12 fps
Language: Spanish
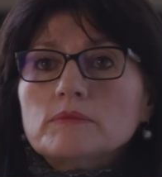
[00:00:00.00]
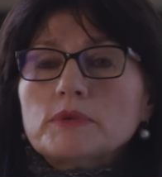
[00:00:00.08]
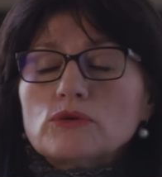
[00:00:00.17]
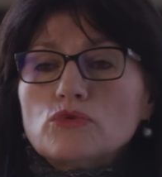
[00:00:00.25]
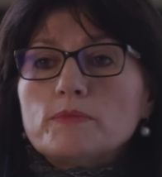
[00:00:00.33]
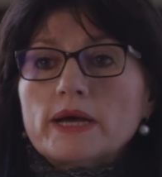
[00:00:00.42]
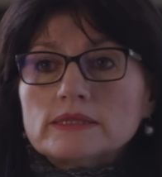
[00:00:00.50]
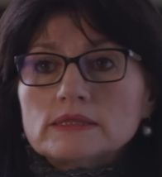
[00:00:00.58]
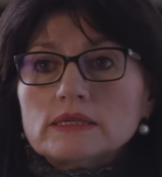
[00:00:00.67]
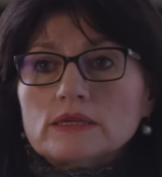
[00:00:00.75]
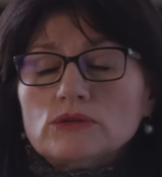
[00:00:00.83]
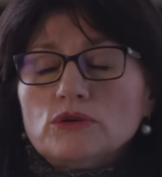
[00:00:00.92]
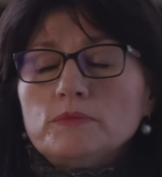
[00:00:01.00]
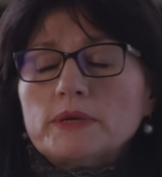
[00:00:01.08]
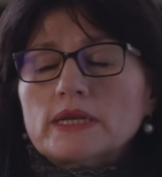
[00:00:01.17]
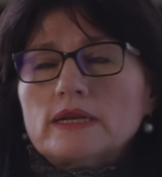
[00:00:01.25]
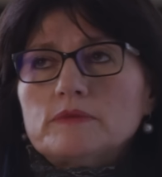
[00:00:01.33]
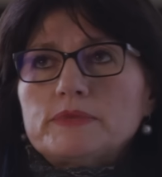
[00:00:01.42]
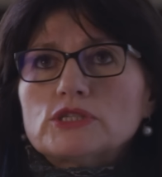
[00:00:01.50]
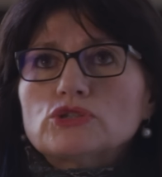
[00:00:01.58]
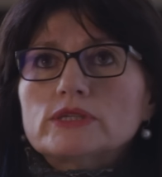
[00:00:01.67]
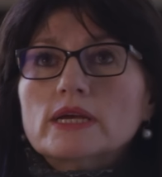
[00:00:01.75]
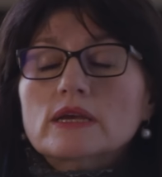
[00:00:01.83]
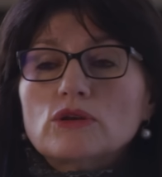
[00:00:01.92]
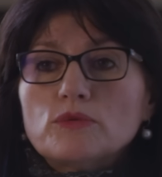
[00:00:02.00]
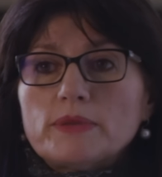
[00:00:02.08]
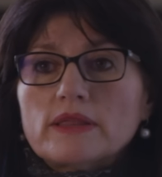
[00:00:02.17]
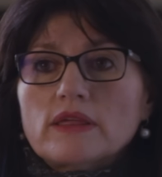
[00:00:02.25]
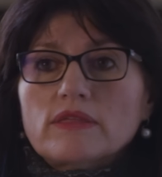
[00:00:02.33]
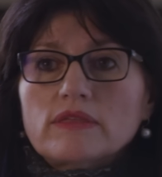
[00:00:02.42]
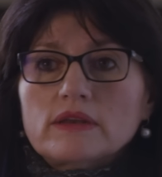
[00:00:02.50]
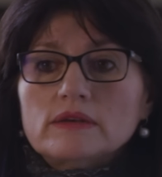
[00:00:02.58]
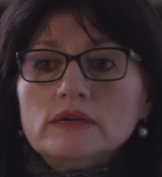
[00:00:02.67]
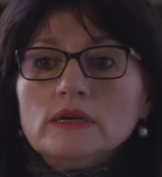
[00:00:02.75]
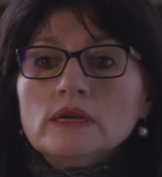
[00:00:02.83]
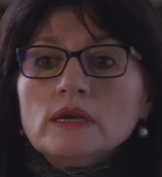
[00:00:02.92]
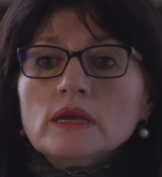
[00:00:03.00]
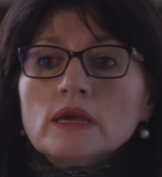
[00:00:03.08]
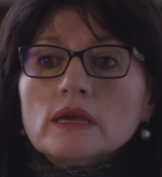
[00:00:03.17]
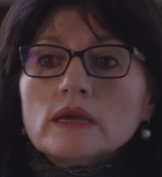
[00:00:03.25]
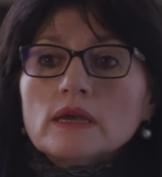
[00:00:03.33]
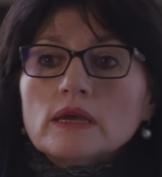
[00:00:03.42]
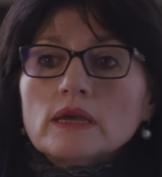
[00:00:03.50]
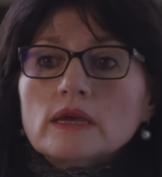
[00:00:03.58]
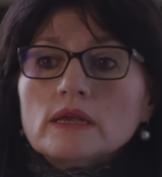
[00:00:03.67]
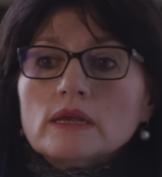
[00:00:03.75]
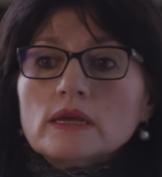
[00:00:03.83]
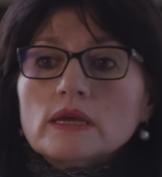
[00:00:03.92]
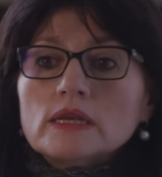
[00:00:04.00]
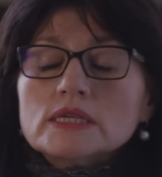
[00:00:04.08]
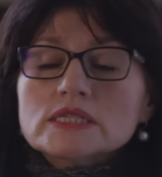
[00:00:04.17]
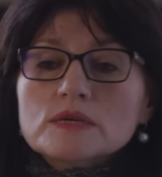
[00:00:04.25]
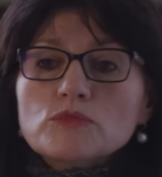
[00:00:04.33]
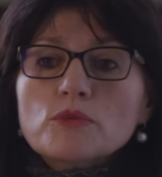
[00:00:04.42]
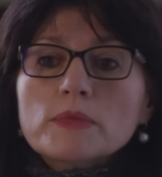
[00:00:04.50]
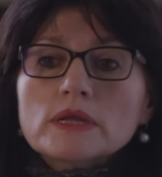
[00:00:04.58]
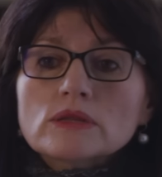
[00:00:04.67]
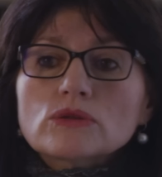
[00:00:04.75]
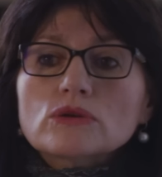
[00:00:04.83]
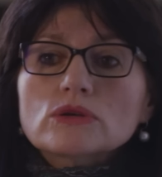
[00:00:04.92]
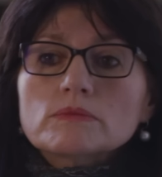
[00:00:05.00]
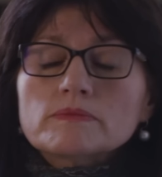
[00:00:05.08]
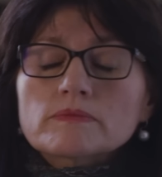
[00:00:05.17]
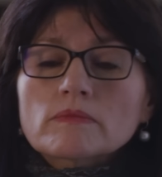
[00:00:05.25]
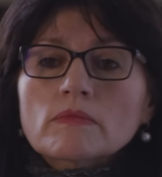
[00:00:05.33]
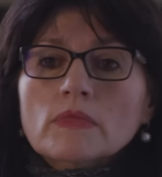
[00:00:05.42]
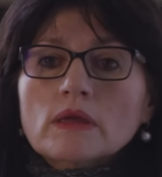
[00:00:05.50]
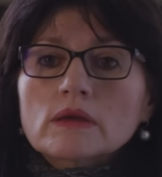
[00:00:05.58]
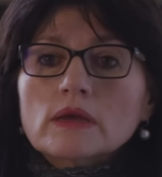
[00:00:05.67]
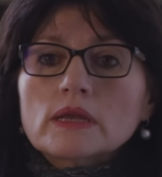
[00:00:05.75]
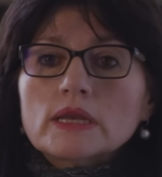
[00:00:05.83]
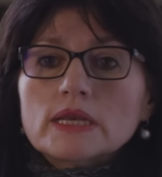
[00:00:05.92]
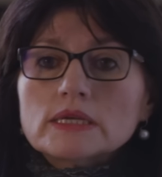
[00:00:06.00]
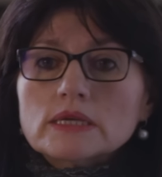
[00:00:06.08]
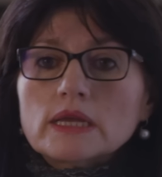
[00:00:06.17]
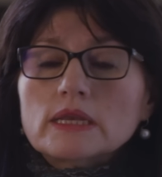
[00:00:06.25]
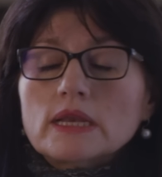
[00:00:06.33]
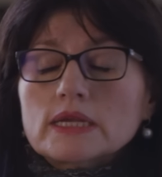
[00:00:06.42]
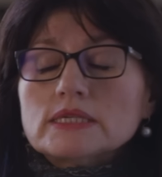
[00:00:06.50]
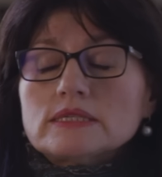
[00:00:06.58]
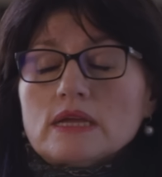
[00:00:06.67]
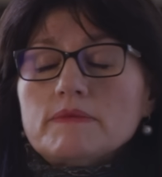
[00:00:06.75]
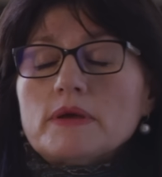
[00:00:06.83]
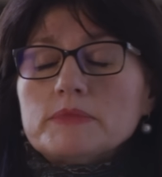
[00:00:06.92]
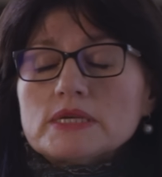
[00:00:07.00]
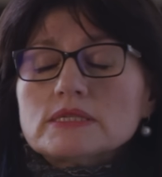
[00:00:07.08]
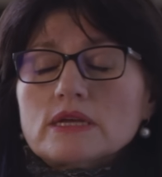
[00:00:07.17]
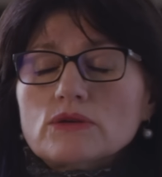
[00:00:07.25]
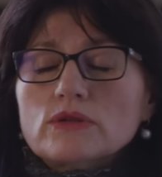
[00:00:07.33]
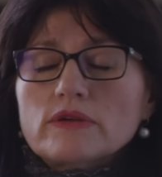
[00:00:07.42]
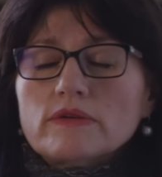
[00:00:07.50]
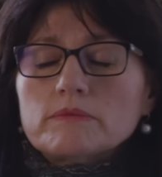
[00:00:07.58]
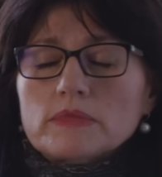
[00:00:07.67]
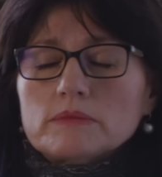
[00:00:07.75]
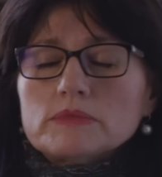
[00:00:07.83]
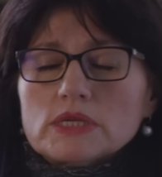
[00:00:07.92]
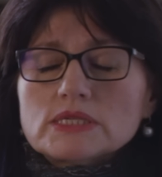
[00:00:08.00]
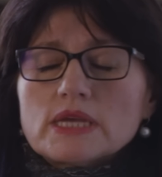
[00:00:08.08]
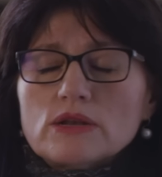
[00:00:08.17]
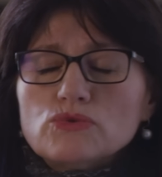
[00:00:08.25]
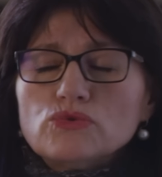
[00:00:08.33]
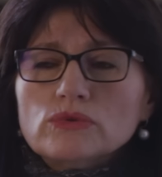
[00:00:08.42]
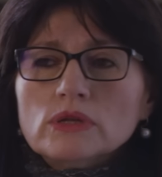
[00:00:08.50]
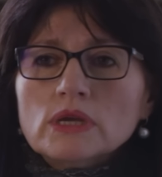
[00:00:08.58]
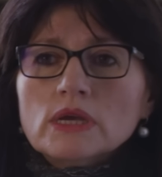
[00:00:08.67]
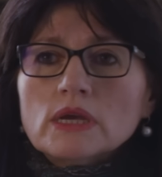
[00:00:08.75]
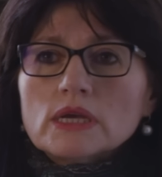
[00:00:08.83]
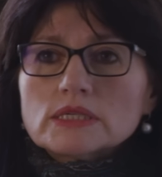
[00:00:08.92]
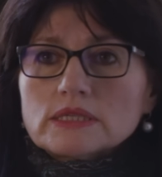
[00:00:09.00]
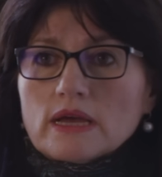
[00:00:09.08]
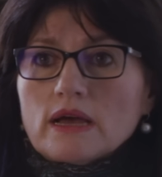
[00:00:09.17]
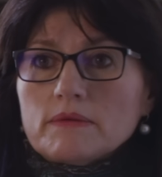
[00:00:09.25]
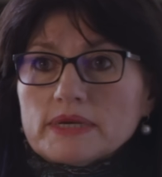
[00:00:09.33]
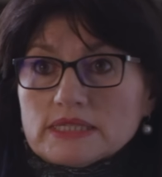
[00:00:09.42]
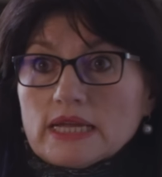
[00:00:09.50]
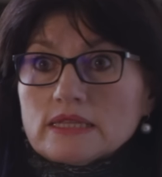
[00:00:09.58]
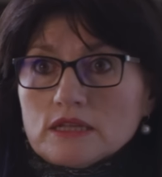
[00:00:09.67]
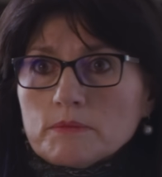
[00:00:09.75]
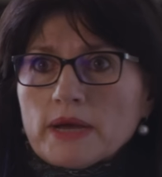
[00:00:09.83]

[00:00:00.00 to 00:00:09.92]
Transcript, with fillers: preocupante ¿no? para las personas que lo padecen. Eh, en ese momento mm, en el, que estaba mi estado de, salud, está bastante